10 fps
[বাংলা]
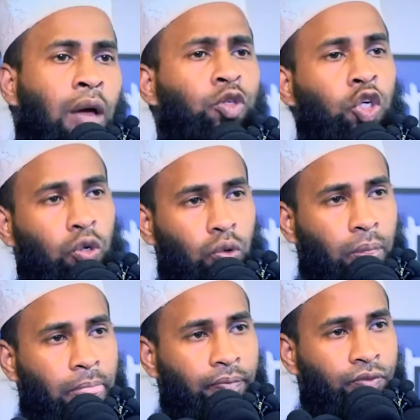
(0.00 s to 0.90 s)
ফোরাম সহ
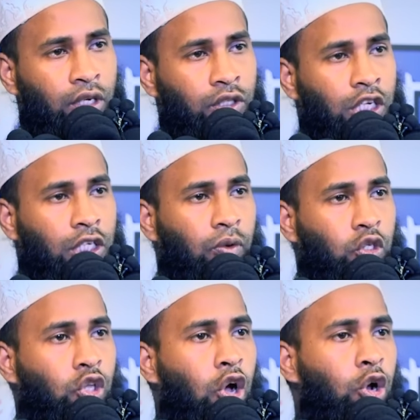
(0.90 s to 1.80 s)
যে
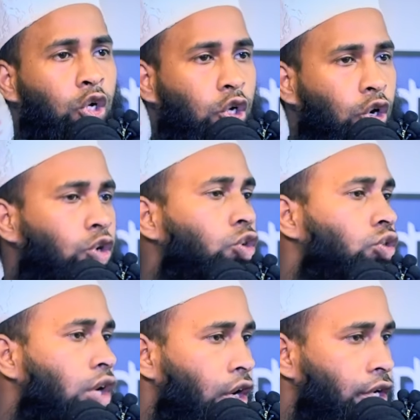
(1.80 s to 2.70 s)
সমস্ত অঙ্গ
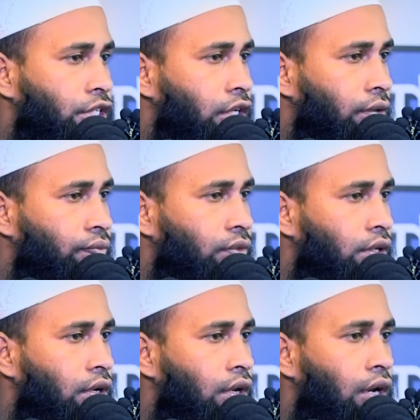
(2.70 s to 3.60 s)
সংগঠনগুলো রয়েছে
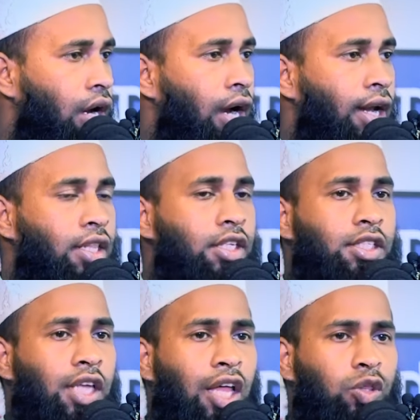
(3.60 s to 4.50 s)

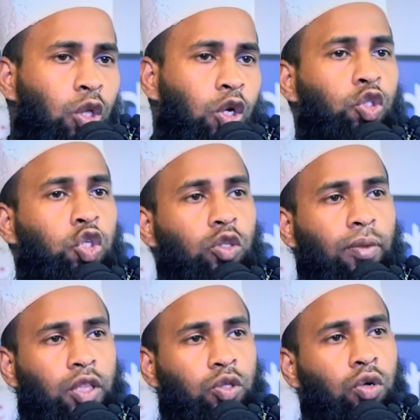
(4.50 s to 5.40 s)
আহলাদিস আন্দোলন
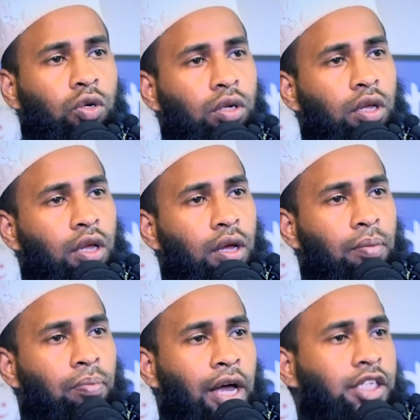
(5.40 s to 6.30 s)
শুধুমাত্র
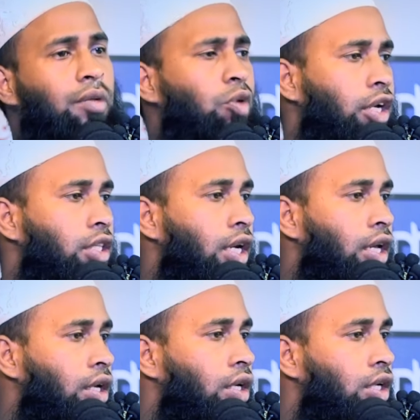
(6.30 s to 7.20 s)
মাঠে
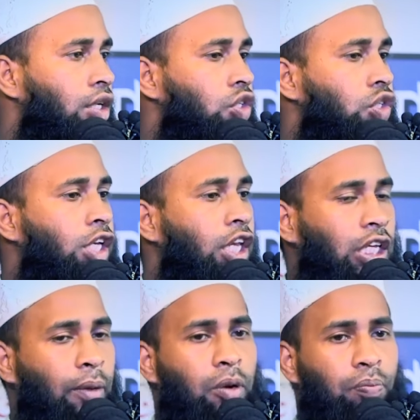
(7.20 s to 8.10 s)
ময়দানে
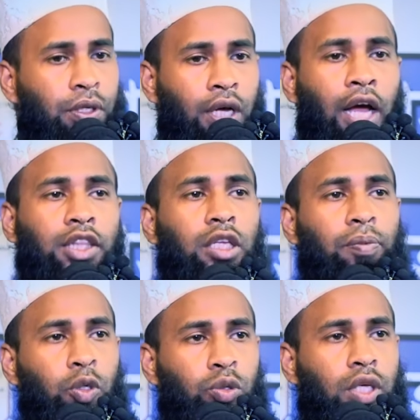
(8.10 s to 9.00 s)
শির্ক এবং
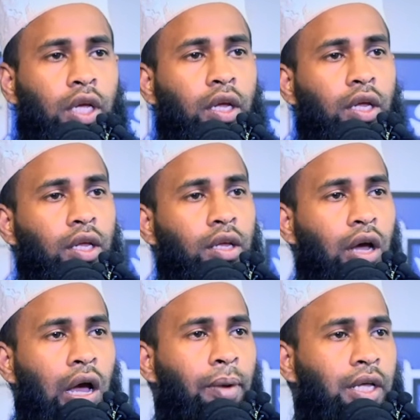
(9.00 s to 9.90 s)
বিদায়াতির বিরুদ্ধে
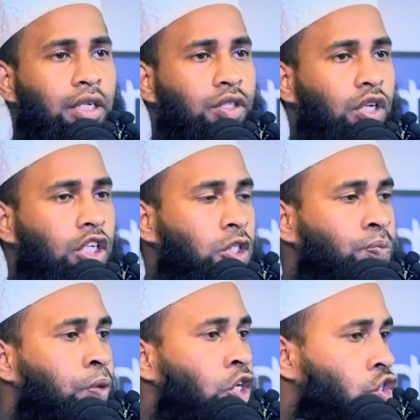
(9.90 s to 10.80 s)
আমাদের যে
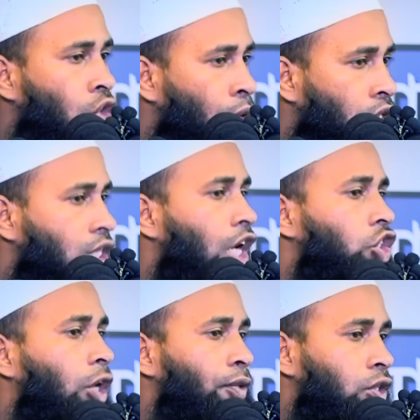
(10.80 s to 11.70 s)
স্পষ্ট
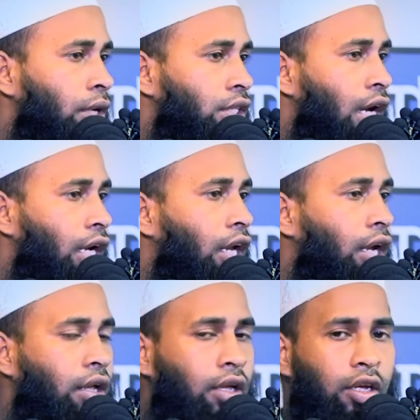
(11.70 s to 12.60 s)
অবস্থান সবসময় থাকে
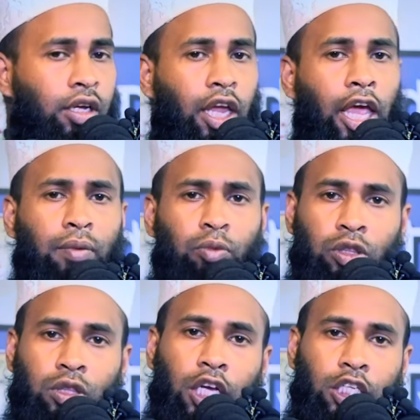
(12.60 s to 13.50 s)
এর
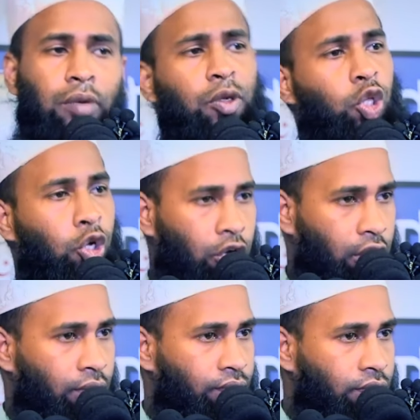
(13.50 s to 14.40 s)
মধ্যেই সীমিত নয়